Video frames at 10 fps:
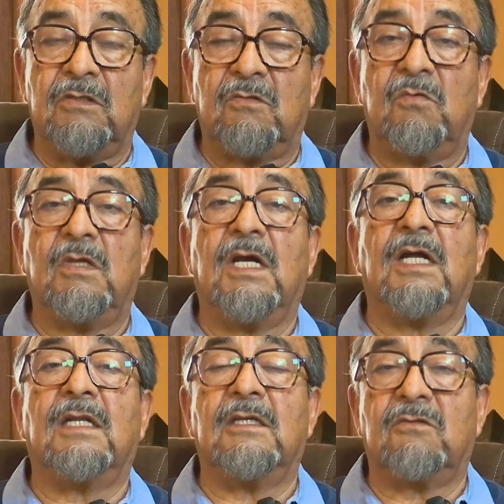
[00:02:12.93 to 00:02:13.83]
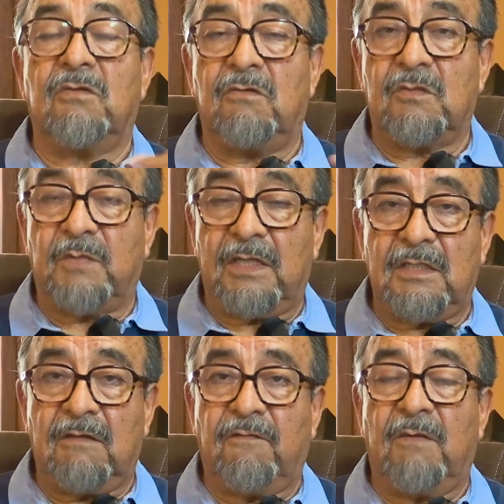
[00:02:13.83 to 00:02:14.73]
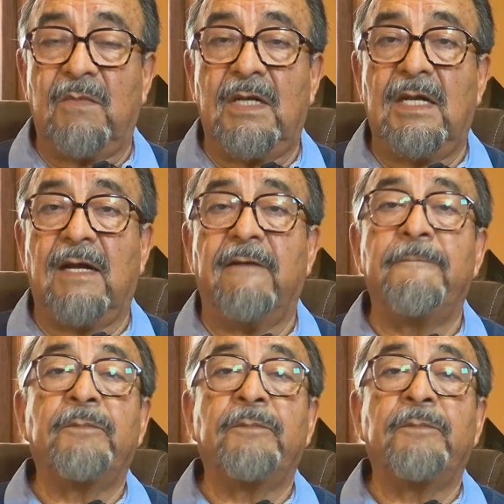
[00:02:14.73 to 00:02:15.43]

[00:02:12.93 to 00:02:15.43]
estudiantes o de los padres de familia